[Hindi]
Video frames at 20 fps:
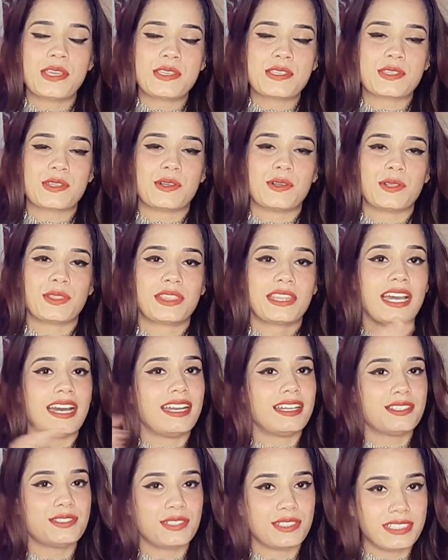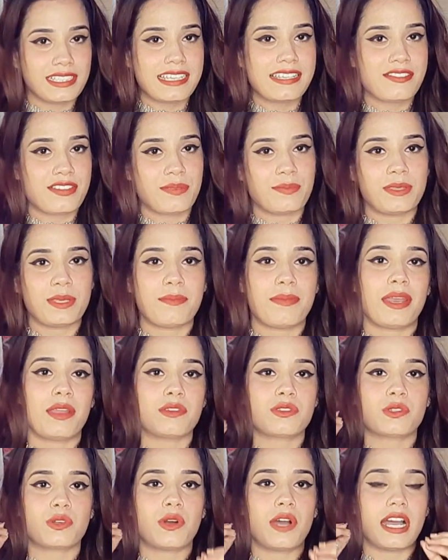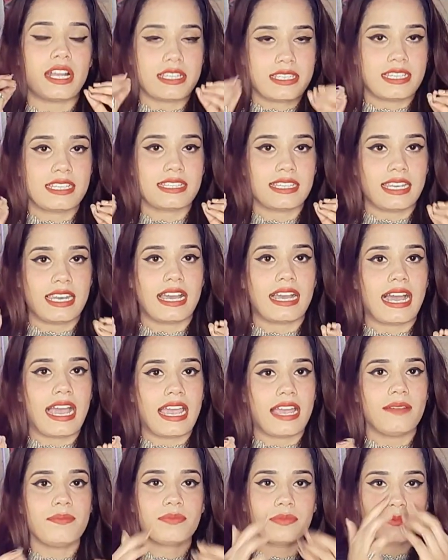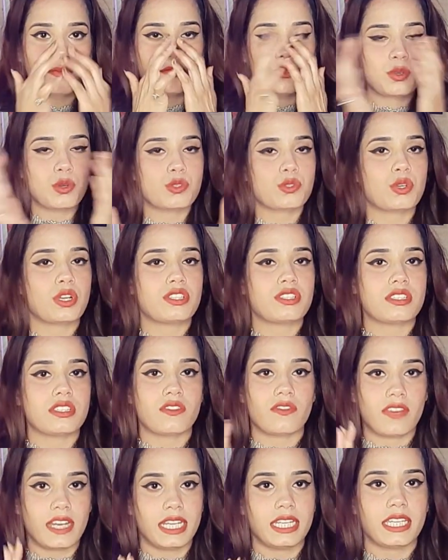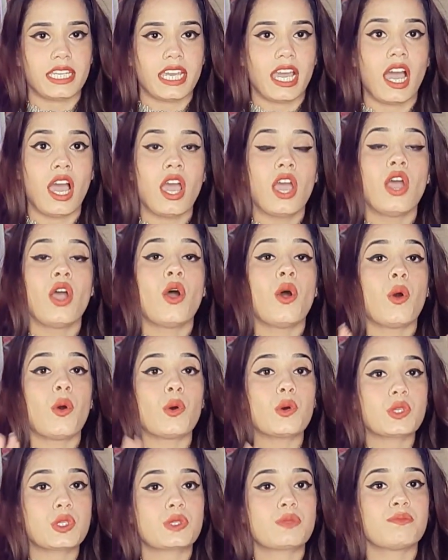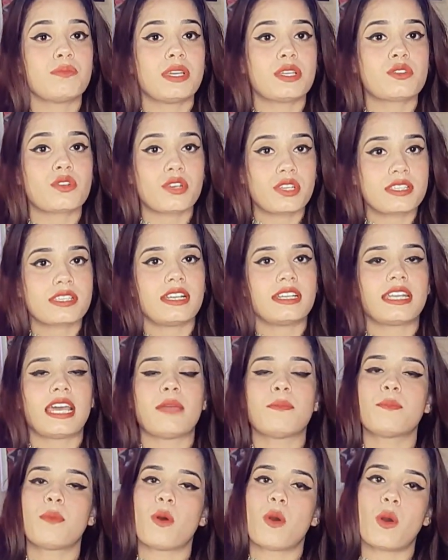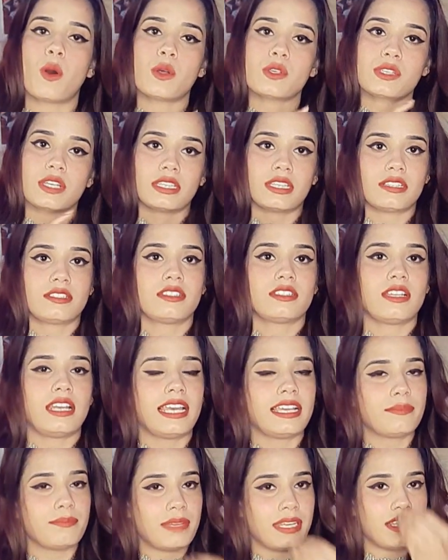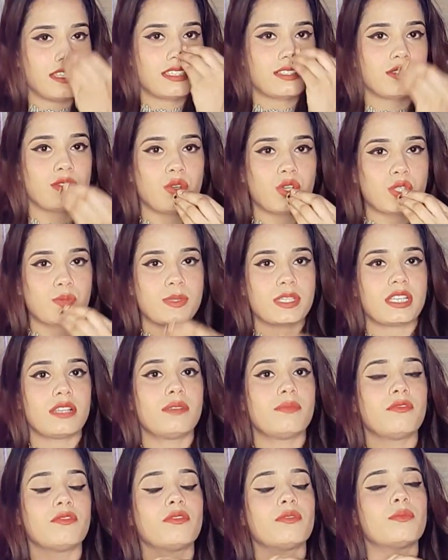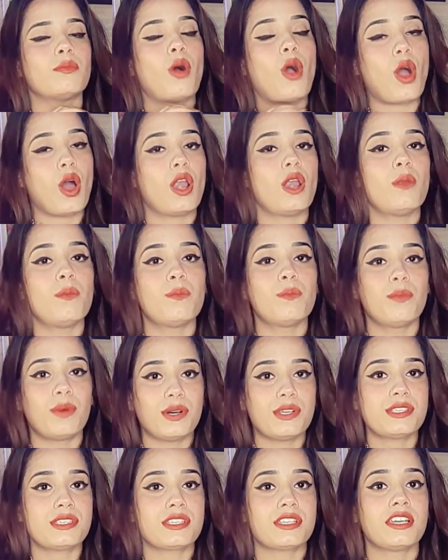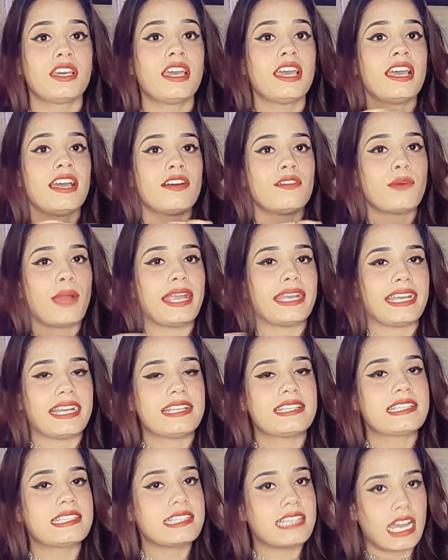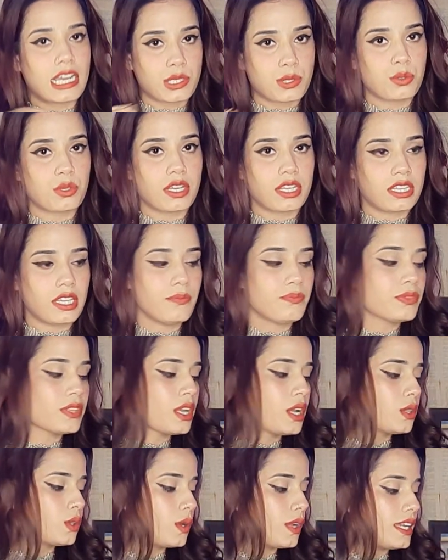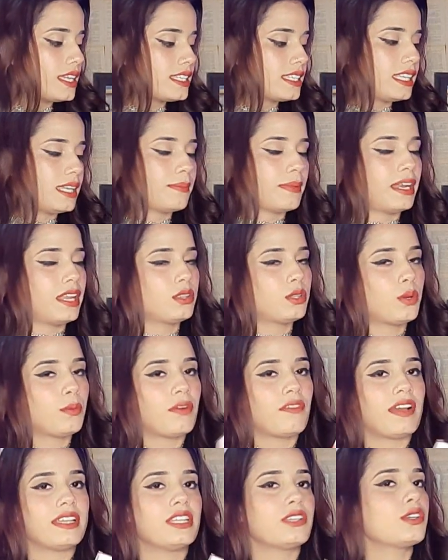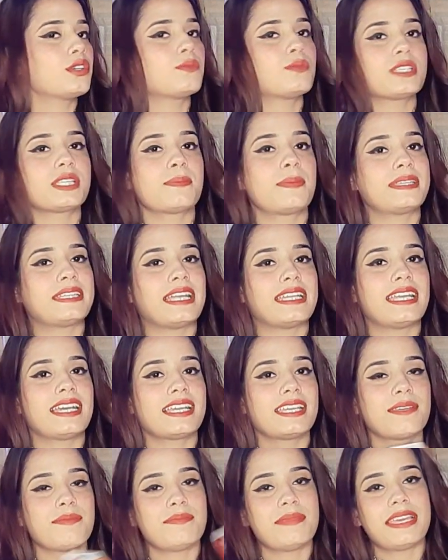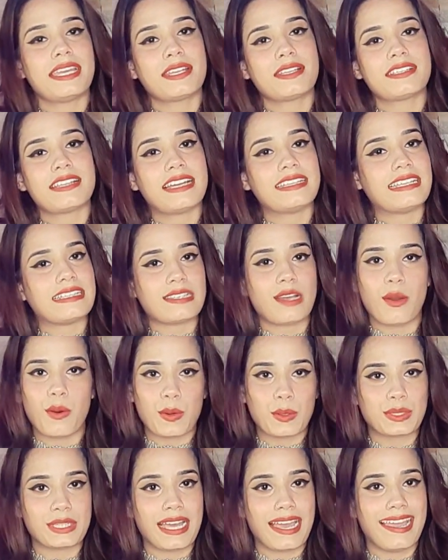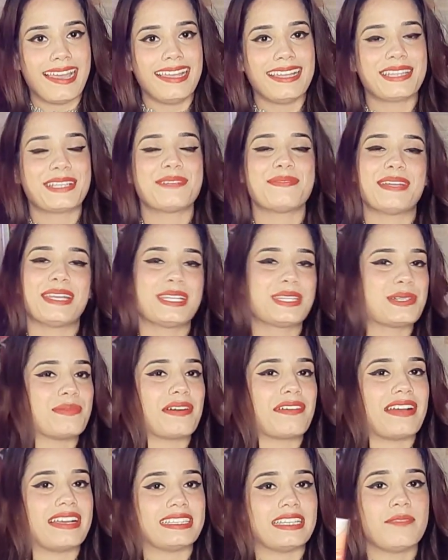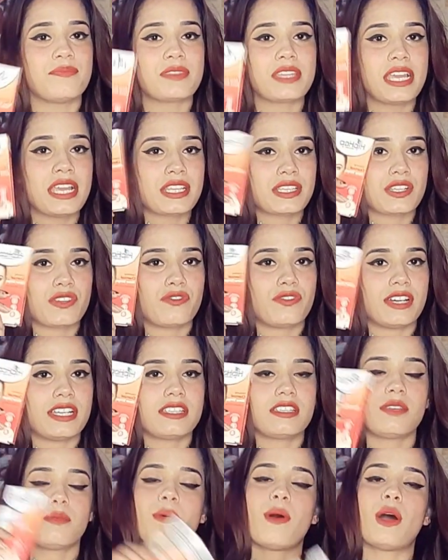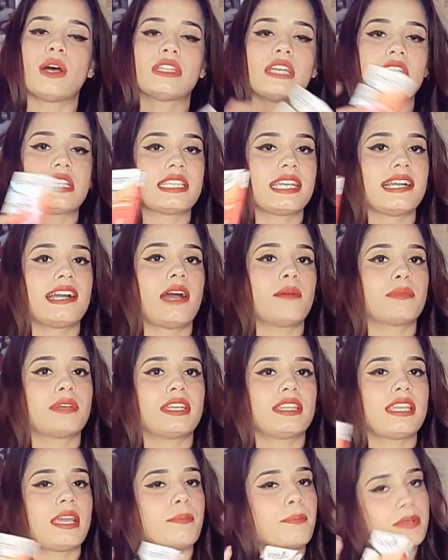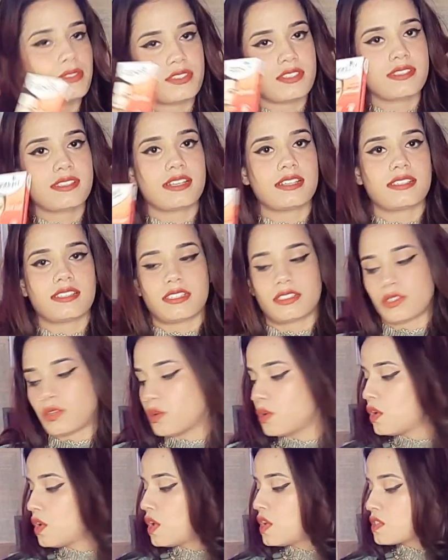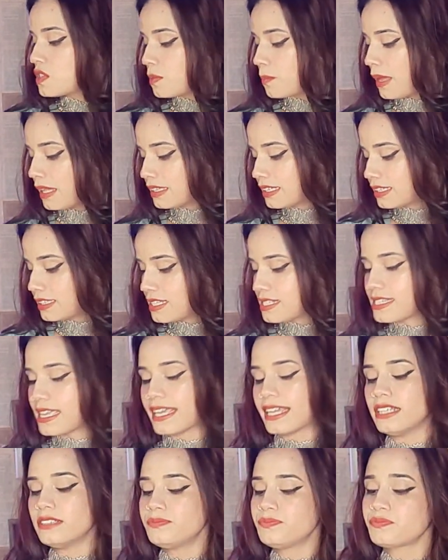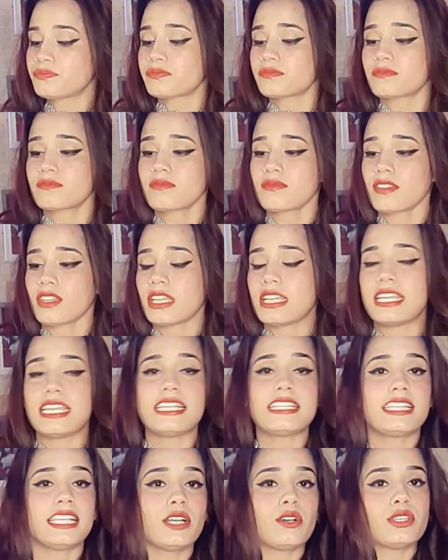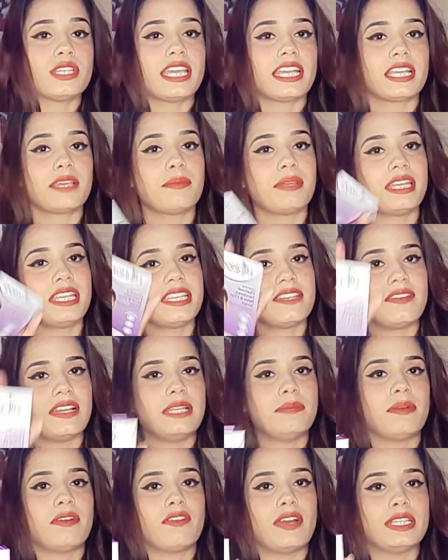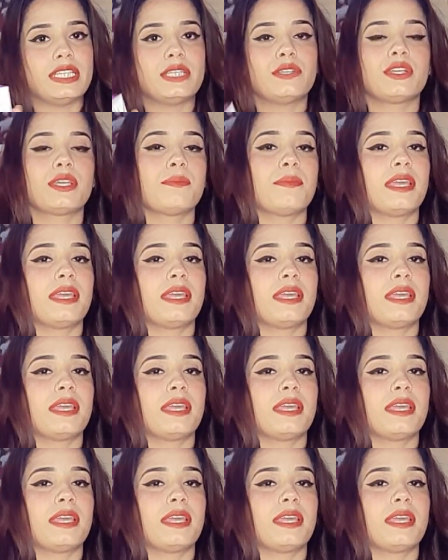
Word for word: सो so, थर्ड जो स्ट्रिप थी मैंने उसको अच्छे से लगाया नोज़ को अच्छे से वेट किया उसमें जो रिजल्ट आए बहुत ज़्यादा अच्छे थे लाइक मेरी नोज़ पर से ऑलमोस्ट वाइट हेड जा चुके थे तो इसलिए मैंने दो मंगवाए थे क्योंकि मुझे पता था कि मेरे साथ ऐसा होता है तो मैंने दो मंगवाए थे सो so, फर्स्ट ये बहुत अच्छा काम करती है आप परचेस कर सकते हो तो so, बात करते हैं सेकेंड इसी को देख के मैंने ये वाली मंगवाई थी क्योंकि